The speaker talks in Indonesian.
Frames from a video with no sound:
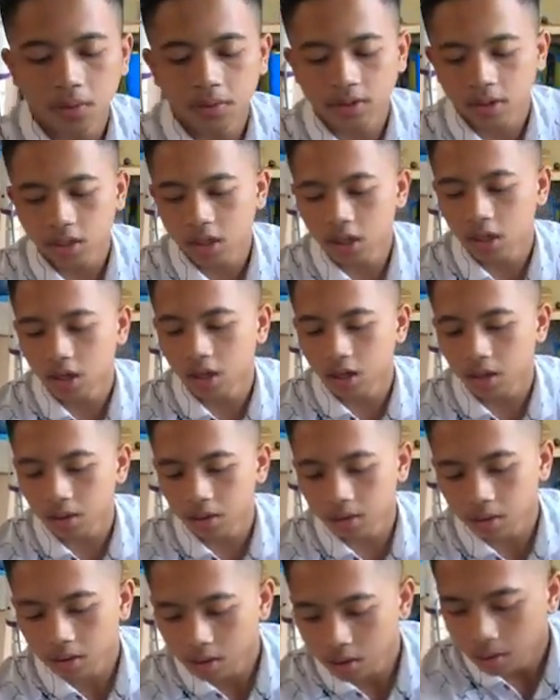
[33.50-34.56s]
di sini
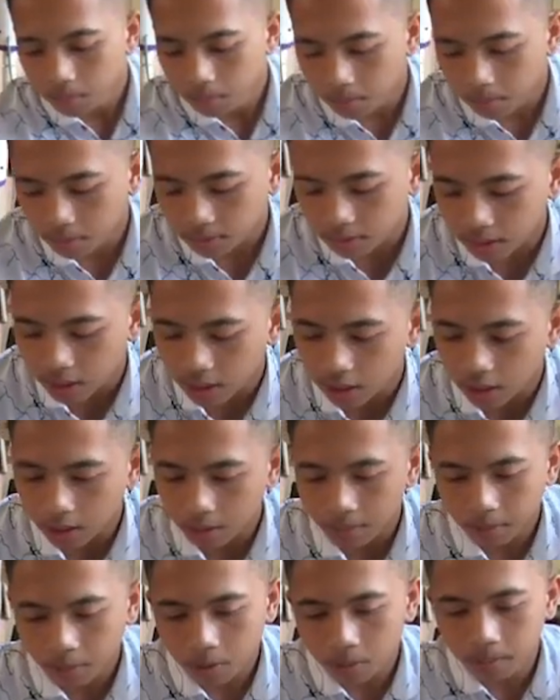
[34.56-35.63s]

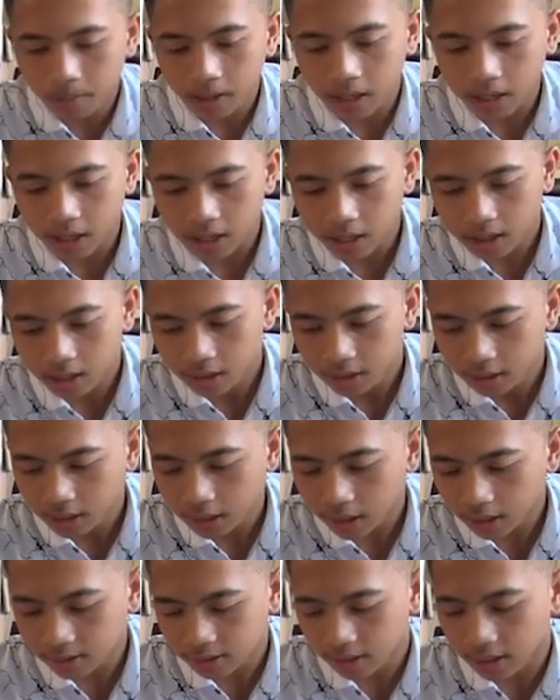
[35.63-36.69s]
memesan pompa
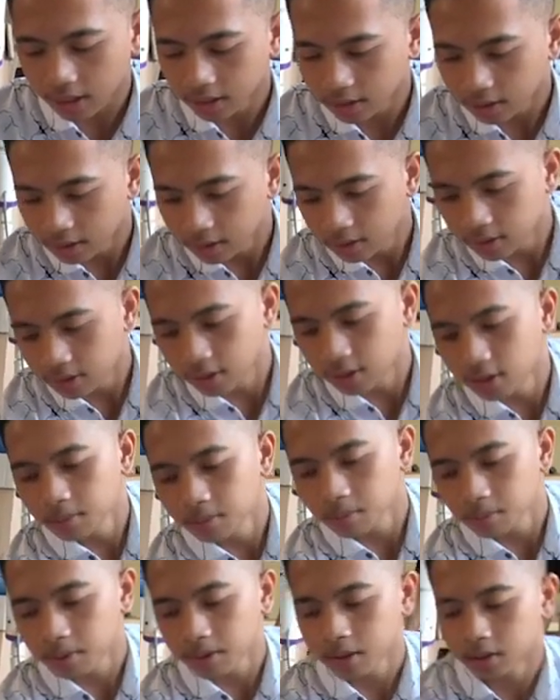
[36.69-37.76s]
GX Lite. Ini
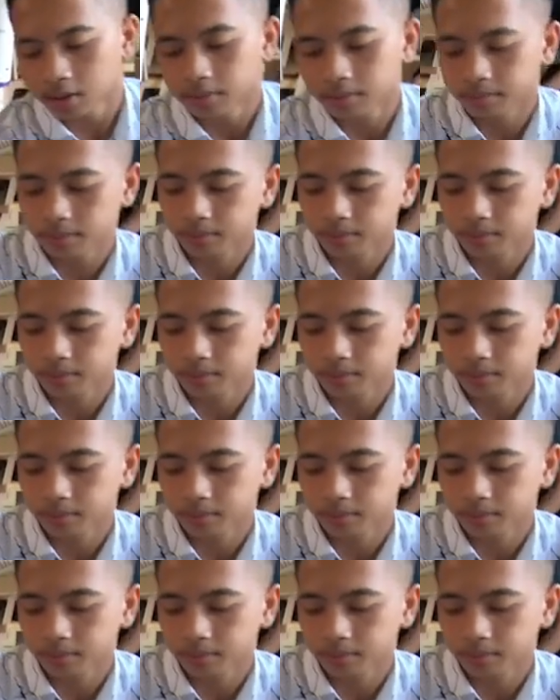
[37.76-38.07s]
pompanya.